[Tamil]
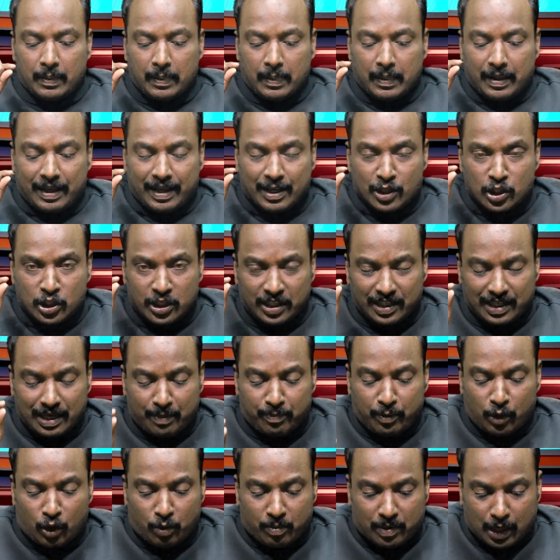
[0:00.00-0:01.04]

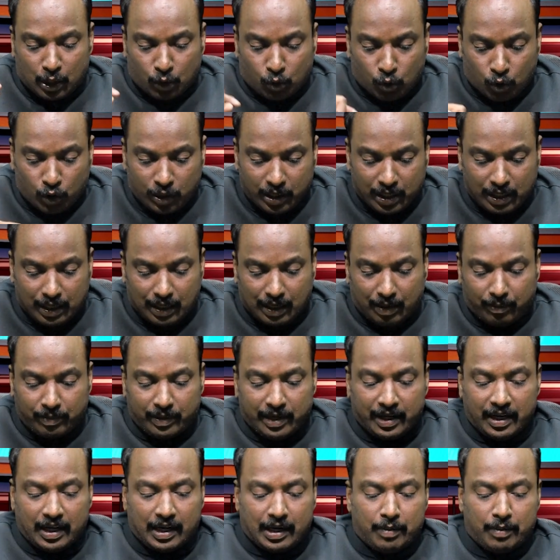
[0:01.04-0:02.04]
சிங்கப்பெருமாள் கோயில் அப்படின்ற